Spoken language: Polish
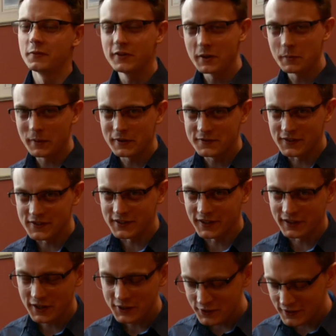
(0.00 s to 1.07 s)
Witam Państwa
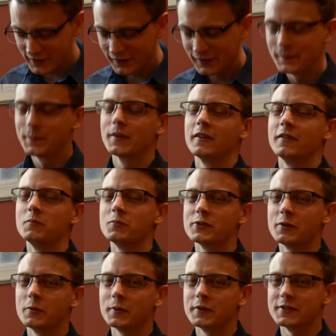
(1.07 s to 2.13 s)
serdecznie w
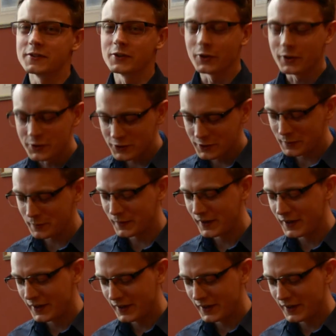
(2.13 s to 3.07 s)
Muzeum Historycznym.